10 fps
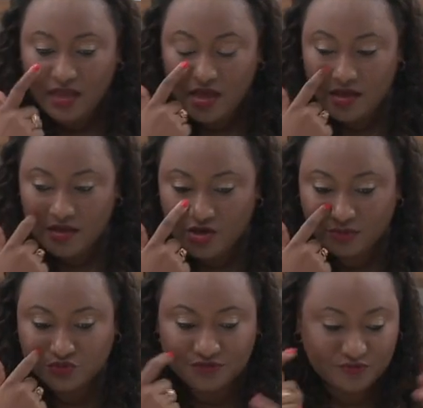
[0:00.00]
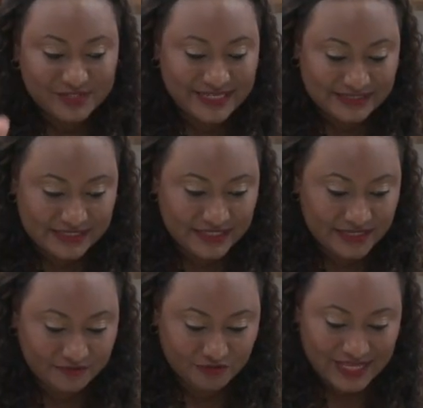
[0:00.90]
euh, comme je vous ai
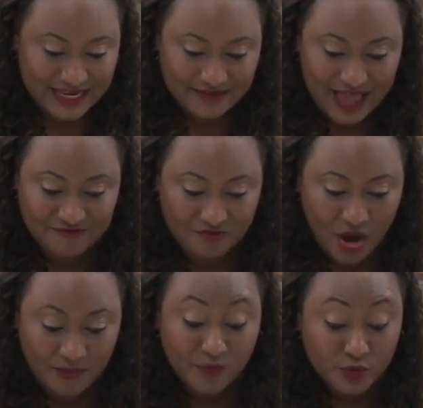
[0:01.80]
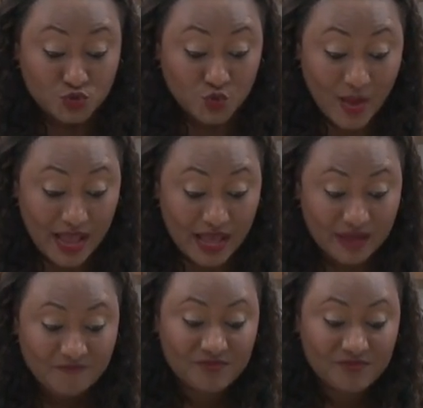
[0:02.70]
dit, vous allez avoir besoin